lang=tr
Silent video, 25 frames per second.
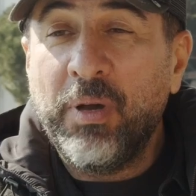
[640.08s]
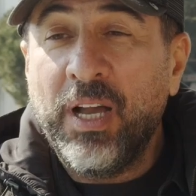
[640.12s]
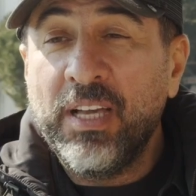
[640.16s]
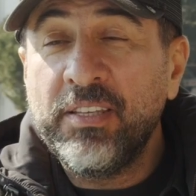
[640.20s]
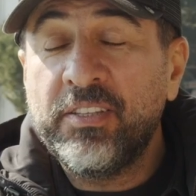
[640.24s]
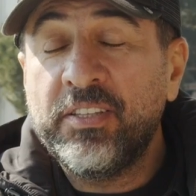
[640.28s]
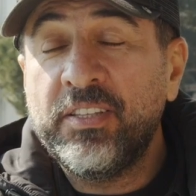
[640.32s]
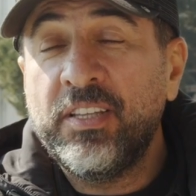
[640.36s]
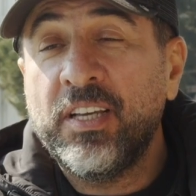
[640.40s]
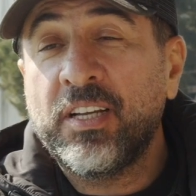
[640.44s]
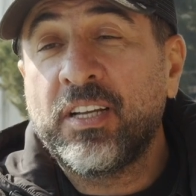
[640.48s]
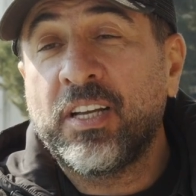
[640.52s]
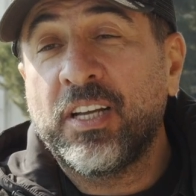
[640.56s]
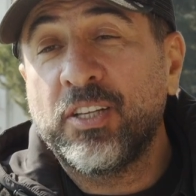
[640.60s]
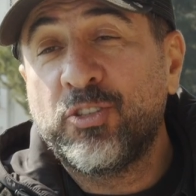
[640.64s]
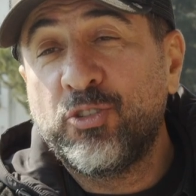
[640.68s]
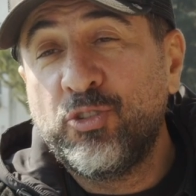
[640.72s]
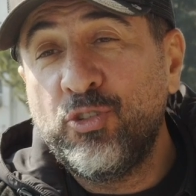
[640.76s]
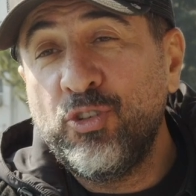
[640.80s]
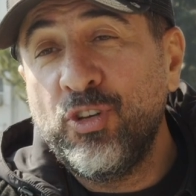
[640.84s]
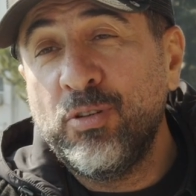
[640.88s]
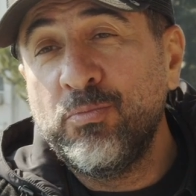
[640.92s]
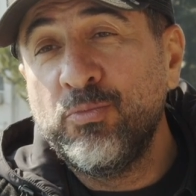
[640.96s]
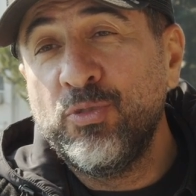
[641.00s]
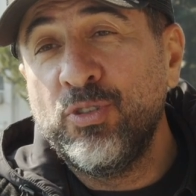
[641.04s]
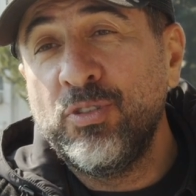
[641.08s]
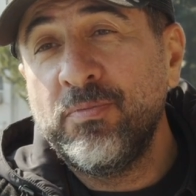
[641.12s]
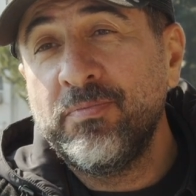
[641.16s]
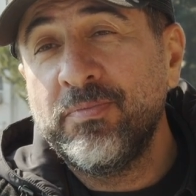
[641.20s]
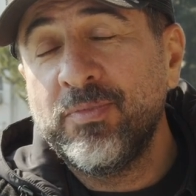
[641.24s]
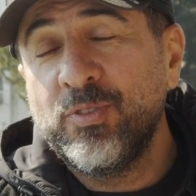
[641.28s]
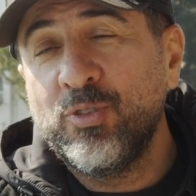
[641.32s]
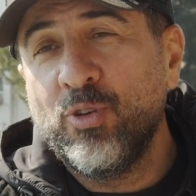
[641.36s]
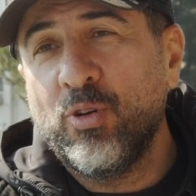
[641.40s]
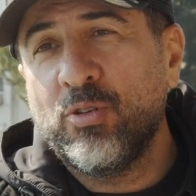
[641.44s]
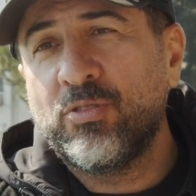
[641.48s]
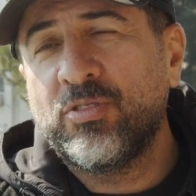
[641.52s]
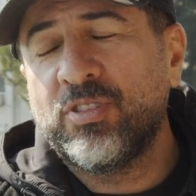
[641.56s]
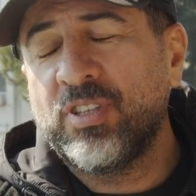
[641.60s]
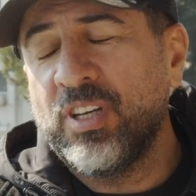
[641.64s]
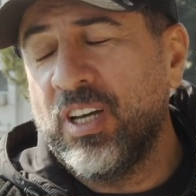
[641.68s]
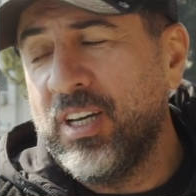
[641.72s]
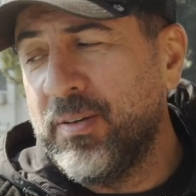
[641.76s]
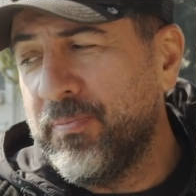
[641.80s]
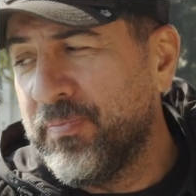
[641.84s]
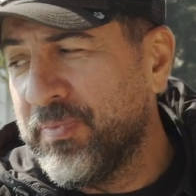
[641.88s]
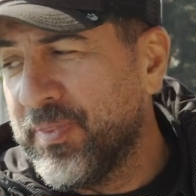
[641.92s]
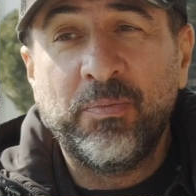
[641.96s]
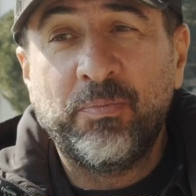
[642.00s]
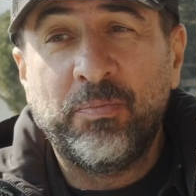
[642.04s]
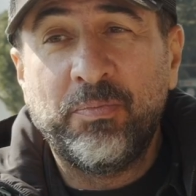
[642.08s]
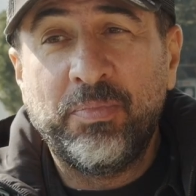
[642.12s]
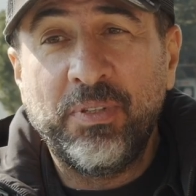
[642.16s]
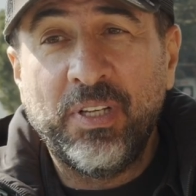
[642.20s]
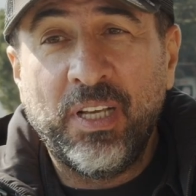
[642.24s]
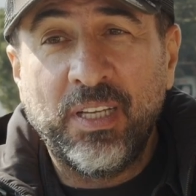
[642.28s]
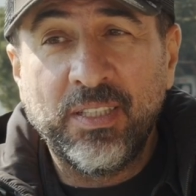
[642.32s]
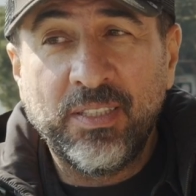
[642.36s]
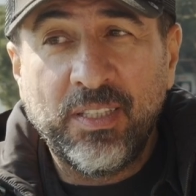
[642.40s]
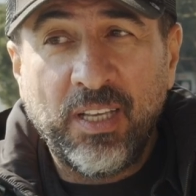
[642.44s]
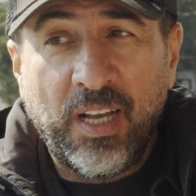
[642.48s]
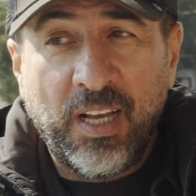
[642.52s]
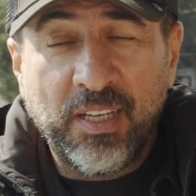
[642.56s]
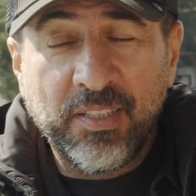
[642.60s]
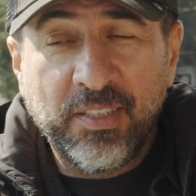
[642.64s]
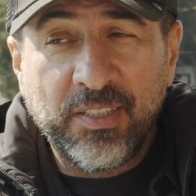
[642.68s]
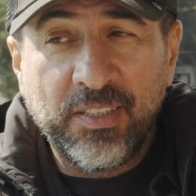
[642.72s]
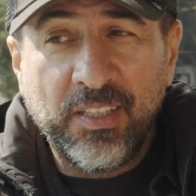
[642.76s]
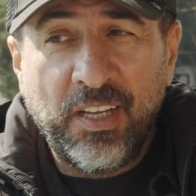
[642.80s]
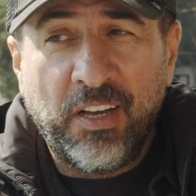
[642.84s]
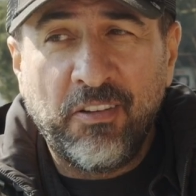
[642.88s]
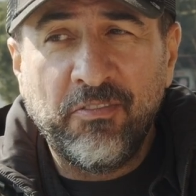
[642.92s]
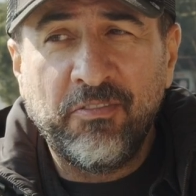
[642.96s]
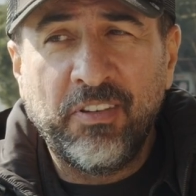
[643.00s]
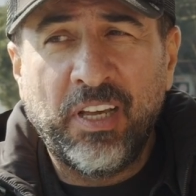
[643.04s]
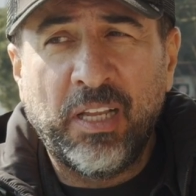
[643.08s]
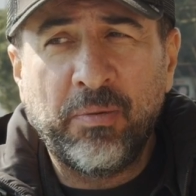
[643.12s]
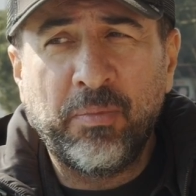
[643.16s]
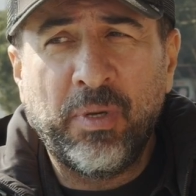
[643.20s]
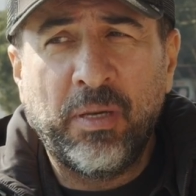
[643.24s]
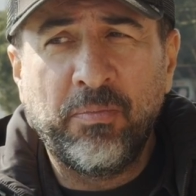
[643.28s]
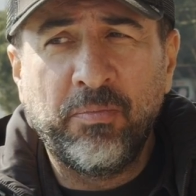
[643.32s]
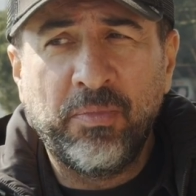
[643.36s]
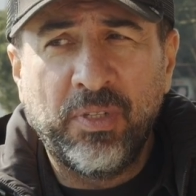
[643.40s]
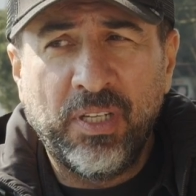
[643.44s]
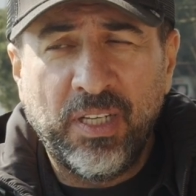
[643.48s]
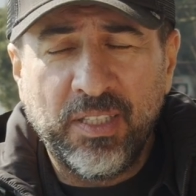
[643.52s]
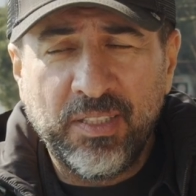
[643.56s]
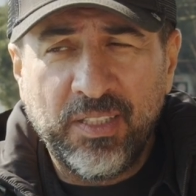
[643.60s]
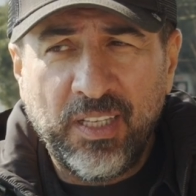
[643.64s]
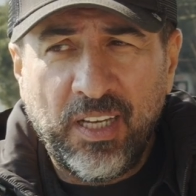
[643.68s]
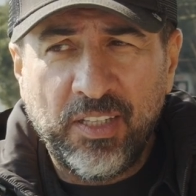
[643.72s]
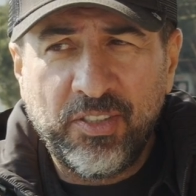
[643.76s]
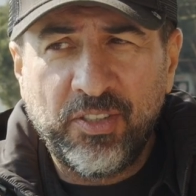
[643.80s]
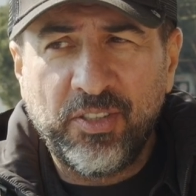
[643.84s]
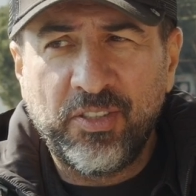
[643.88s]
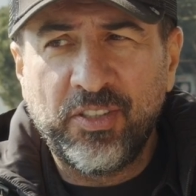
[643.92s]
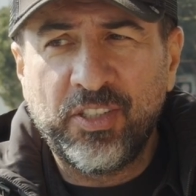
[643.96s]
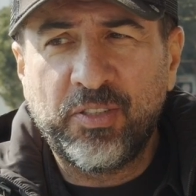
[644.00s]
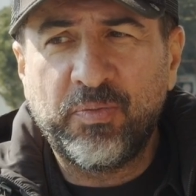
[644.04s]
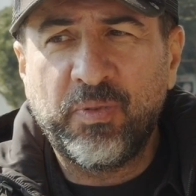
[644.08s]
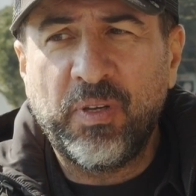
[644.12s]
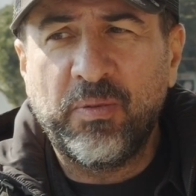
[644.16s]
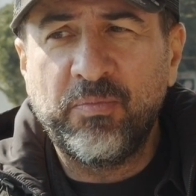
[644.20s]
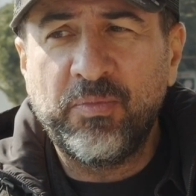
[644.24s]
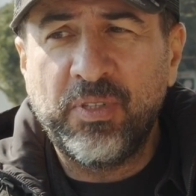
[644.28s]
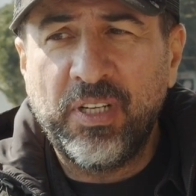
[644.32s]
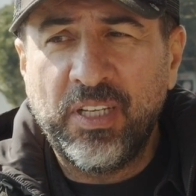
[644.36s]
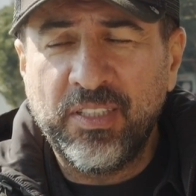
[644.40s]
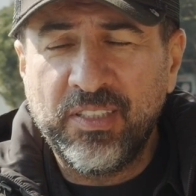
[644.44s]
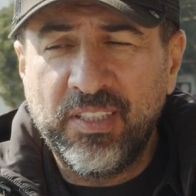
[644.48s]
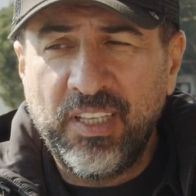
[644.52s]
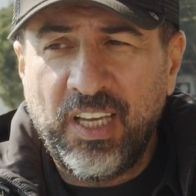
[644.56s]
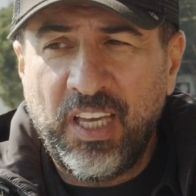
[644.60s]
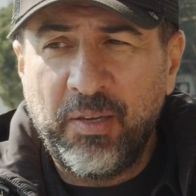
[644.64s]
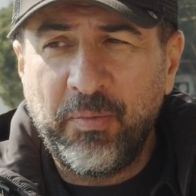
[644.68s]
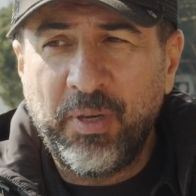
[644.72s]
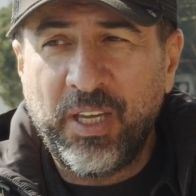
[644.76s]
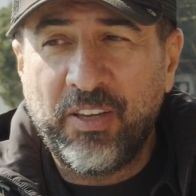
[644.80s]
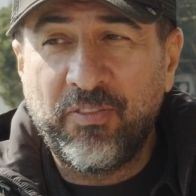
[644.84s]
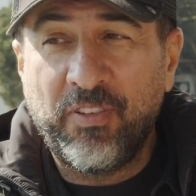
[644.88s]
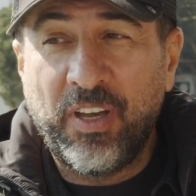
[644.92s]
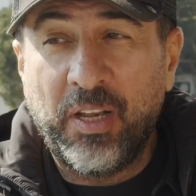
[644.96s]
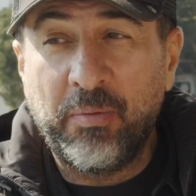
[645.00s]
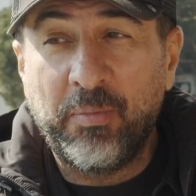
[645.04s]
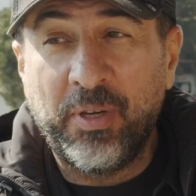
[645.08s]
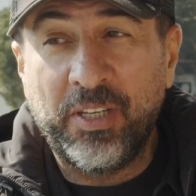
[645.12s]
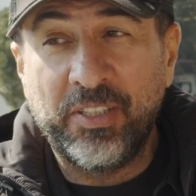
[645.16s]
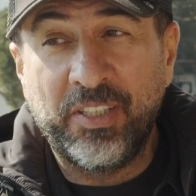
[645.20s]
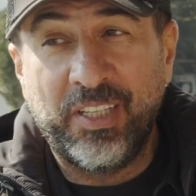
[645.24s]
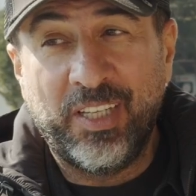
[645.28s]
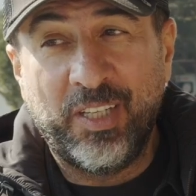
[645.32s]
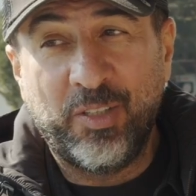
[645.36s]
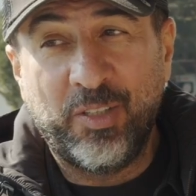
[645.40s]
Belki de kaçıyor mu yoksa Olmayı biraz bekliyoruz. daha sınav vermen, biraz daha çalışman, biraz daha emek vermen